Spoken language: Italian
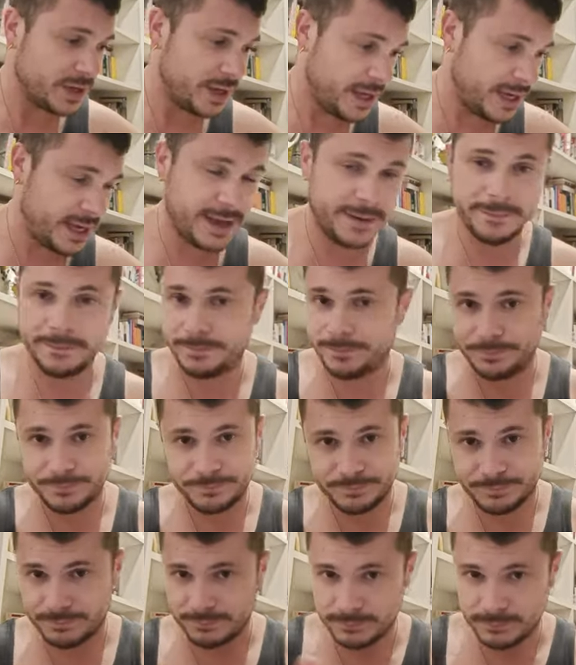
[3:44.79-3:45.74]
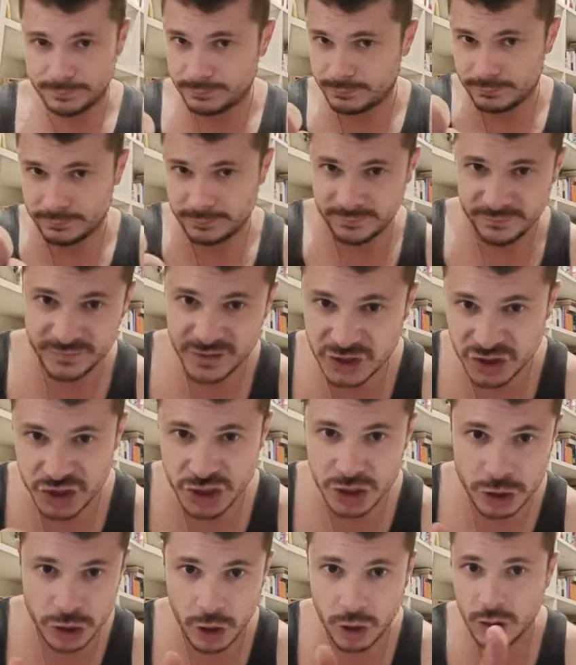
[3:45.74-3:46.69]
E vi
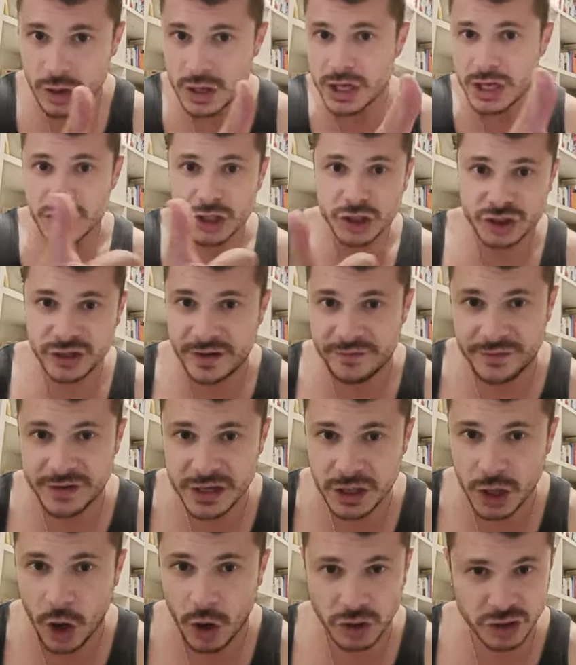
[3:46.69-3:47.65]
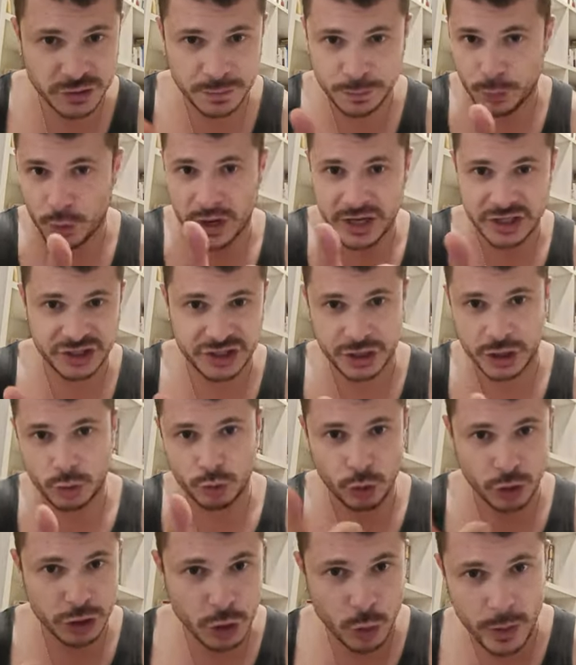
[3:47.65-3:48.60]
cito Jeffrey Cox può essere
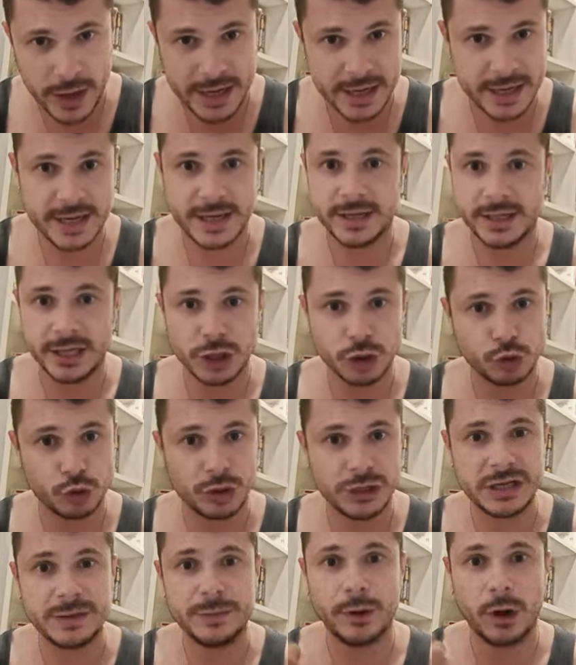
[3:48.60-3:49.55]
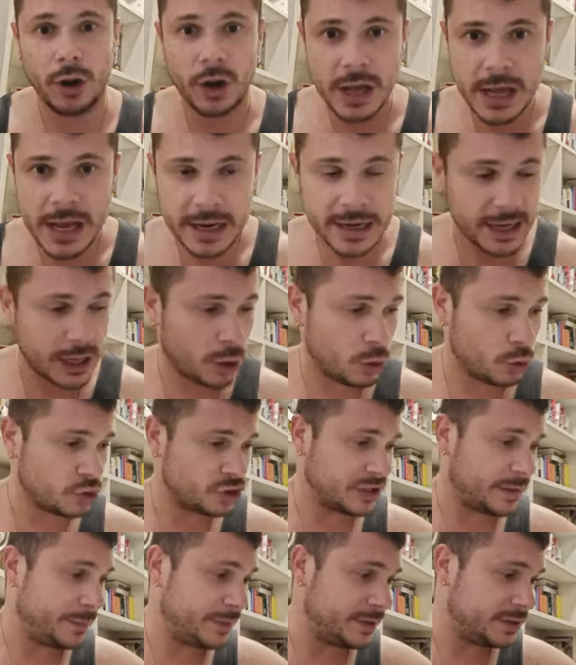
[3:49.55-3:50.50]
uno di quelli nel suo libro La
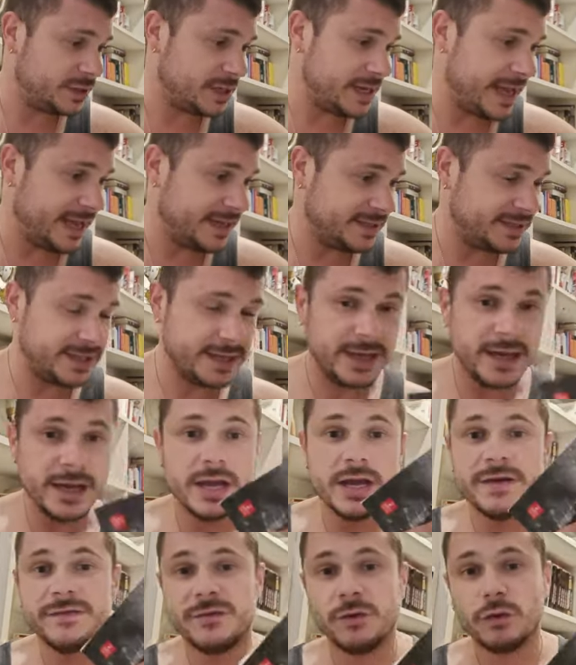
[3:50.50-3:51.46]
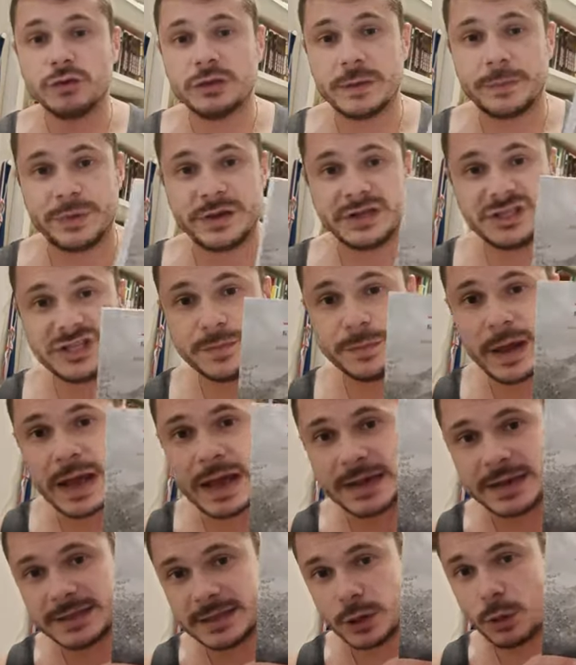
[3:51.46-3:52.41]
corsa per Trieste, fonte
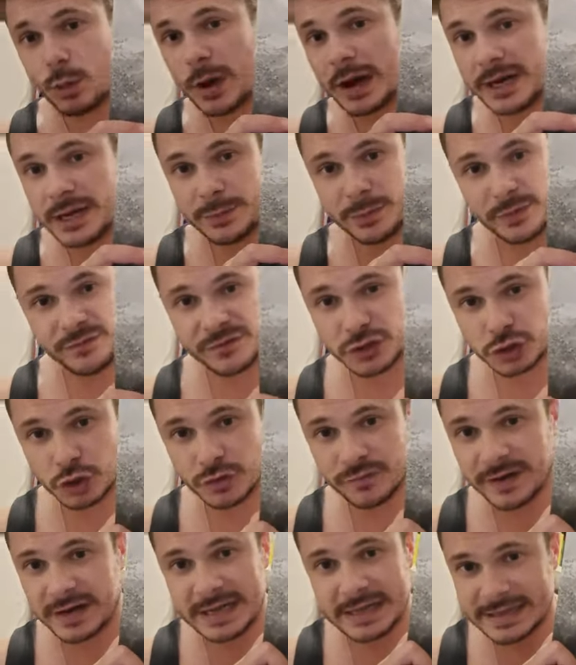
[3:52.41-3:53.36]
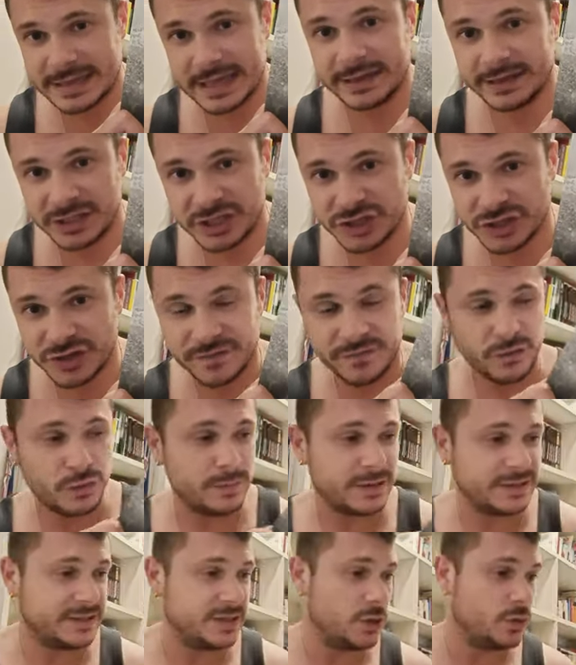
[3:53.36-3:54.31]
principale da quale il professor Valente attinge
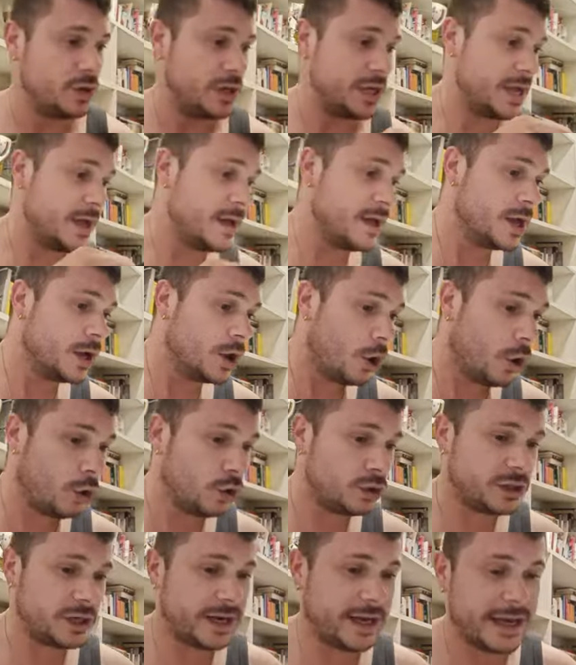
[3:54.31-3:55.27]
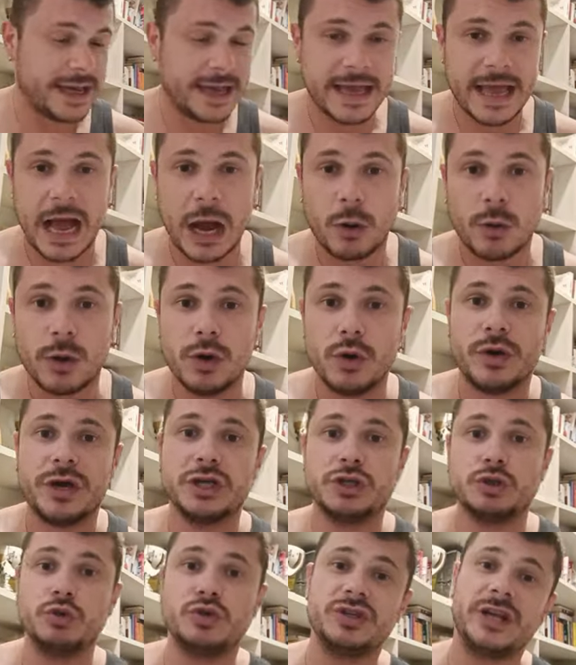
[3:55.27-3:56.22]
informazioni, oltre che a quello
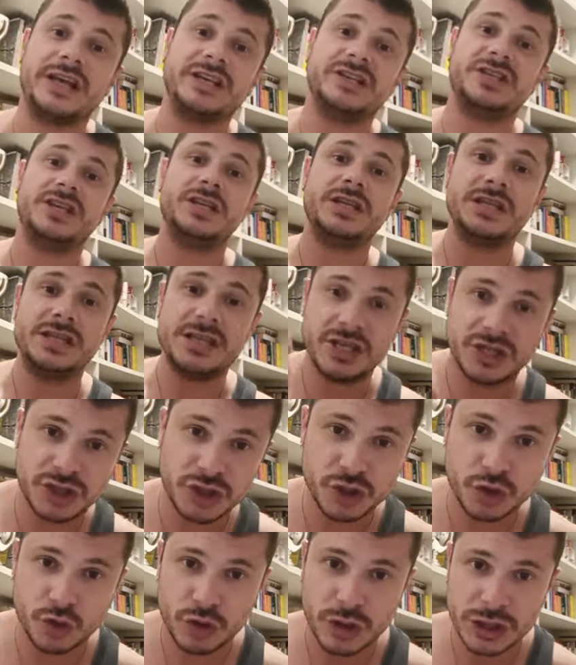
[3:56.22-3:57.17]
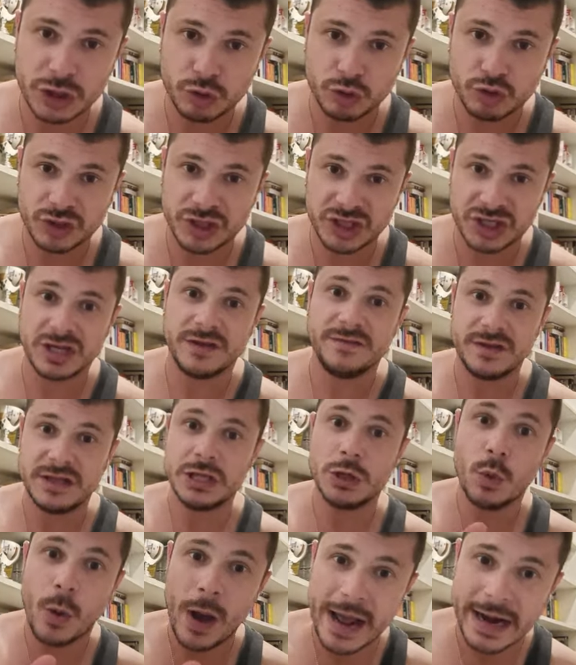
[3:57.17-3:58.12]
che successe nei dieci giorni successivi
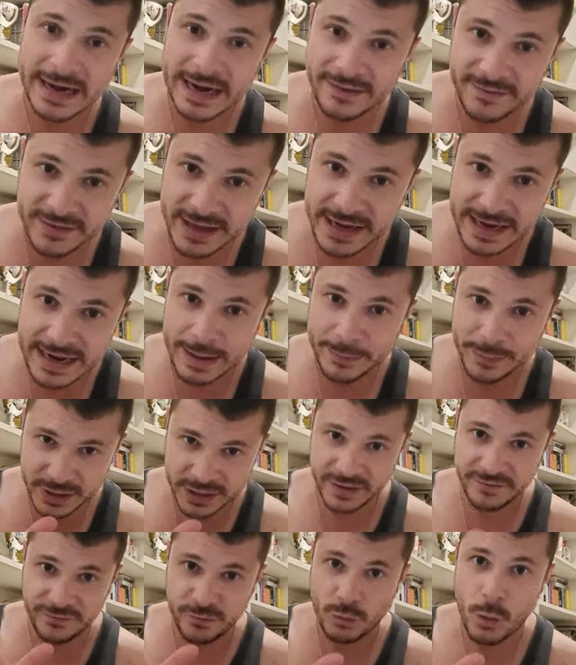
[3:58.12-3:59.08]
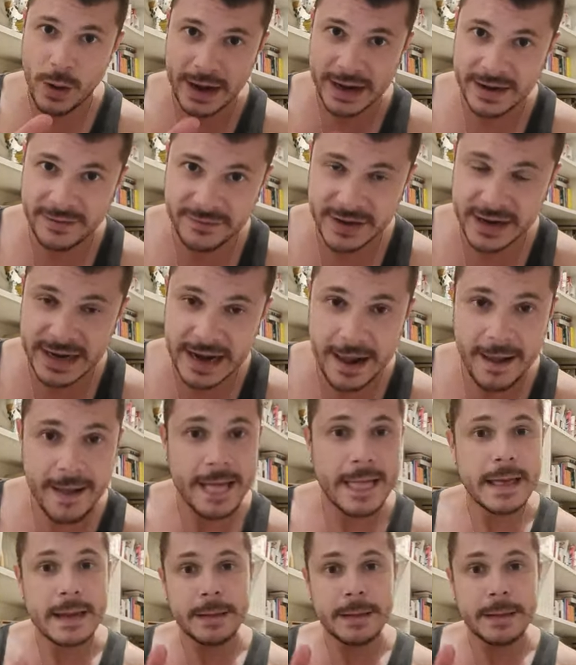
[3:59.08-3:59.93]
di guerra vera, perché fu guerra vera,